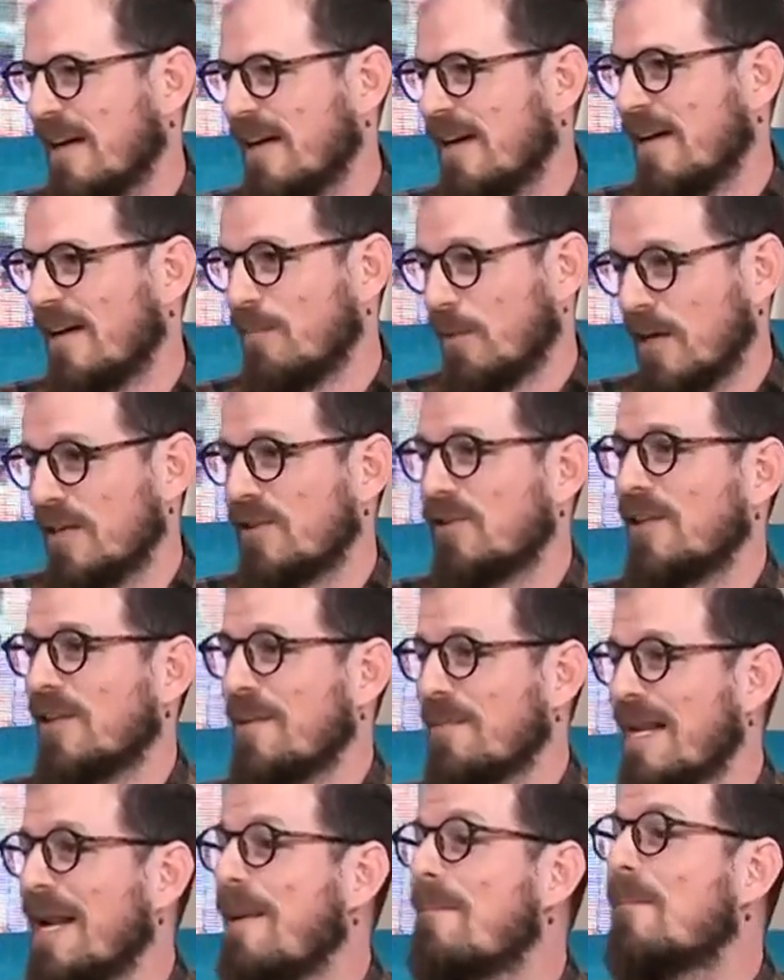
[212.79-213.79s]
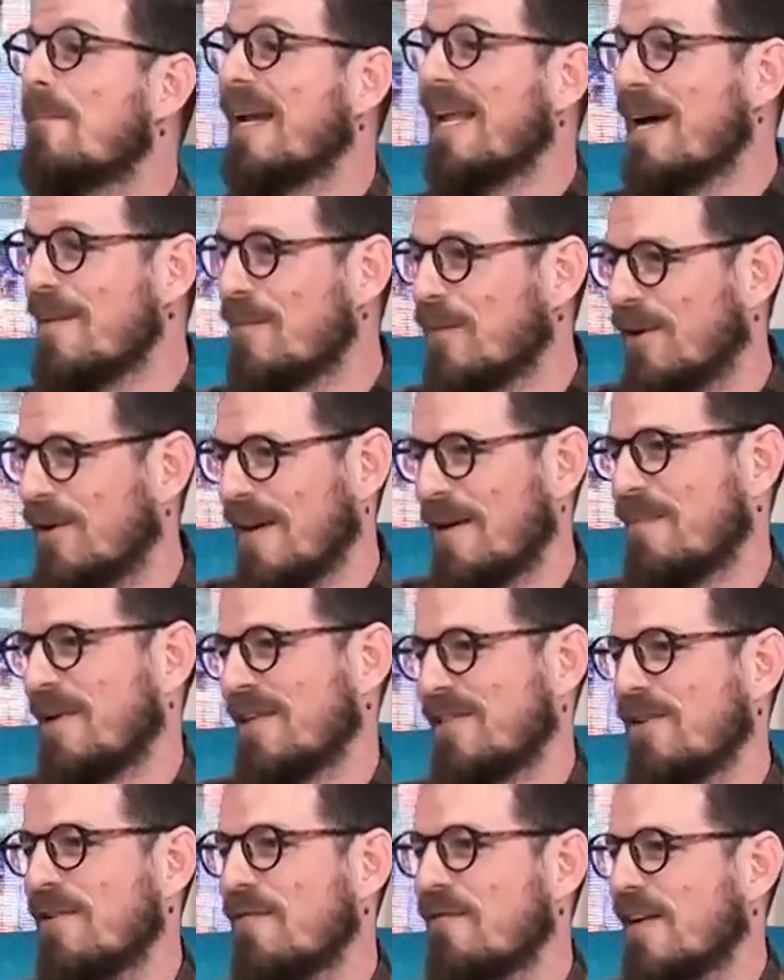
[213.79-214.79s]
eh, por eso también ampliamos el
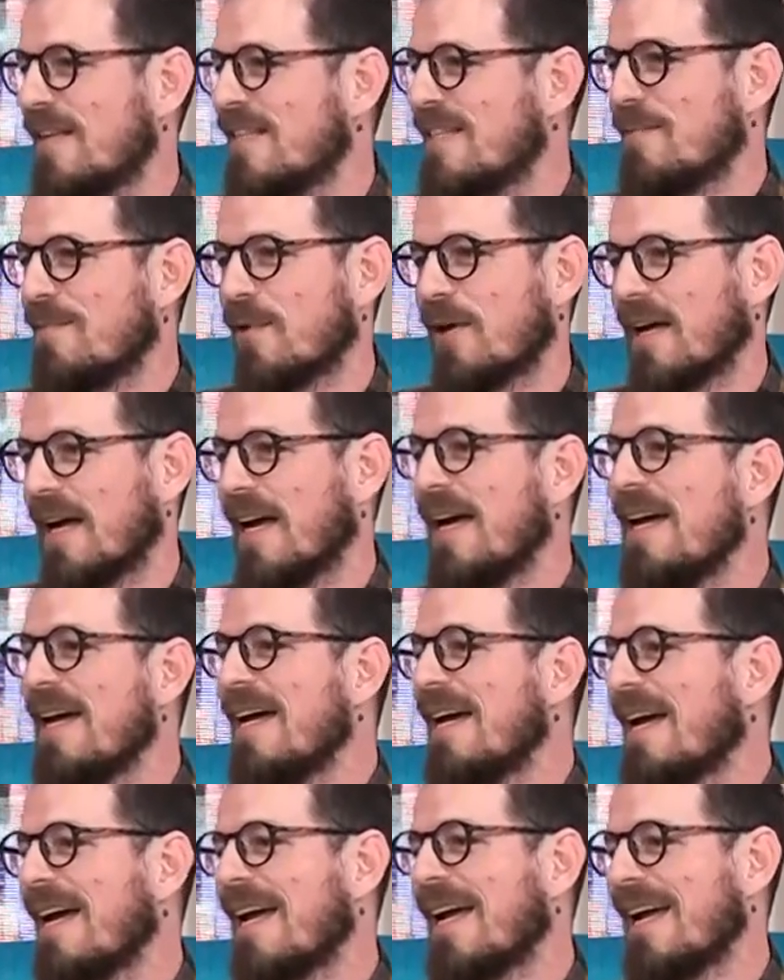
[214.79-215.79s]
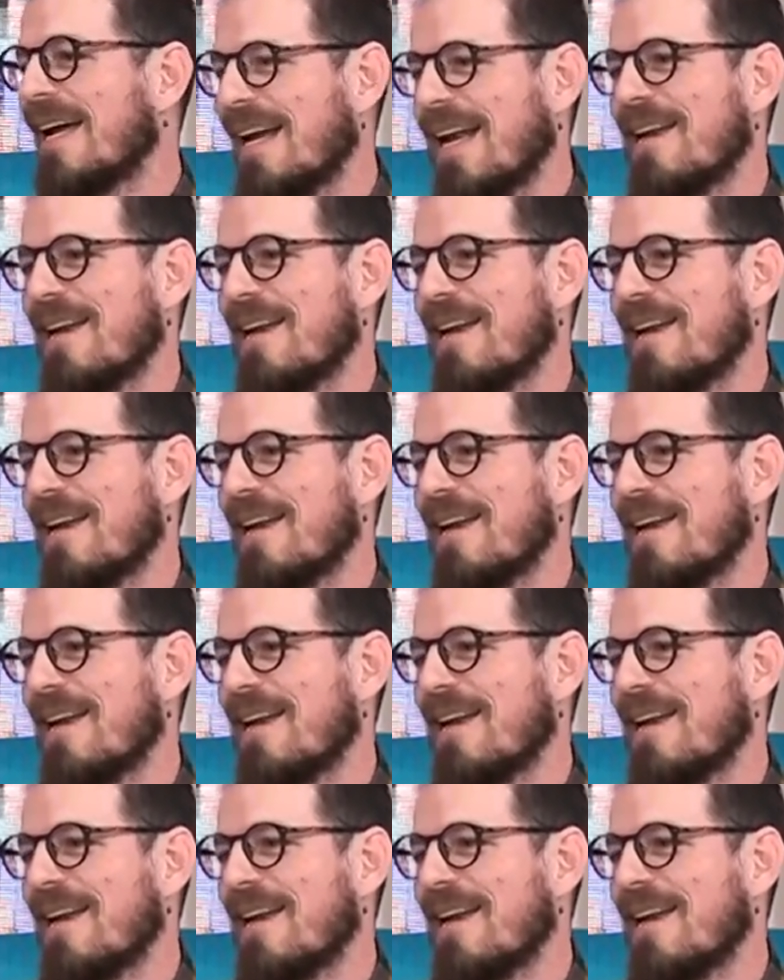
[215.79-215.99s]
espacio de infancia, porque eh,